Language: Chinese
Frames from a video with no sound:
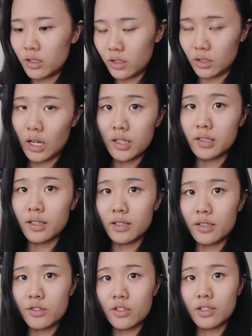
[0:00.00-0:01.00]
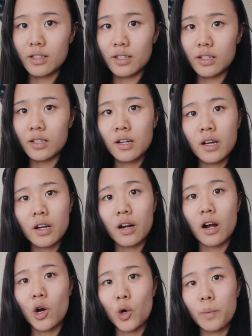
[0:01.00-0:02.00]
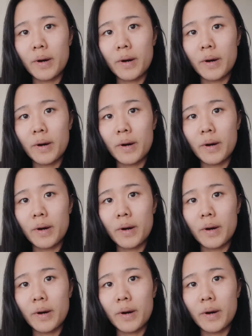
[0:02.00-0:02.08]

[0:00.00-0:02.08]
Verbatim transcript: 一套听力真题，然后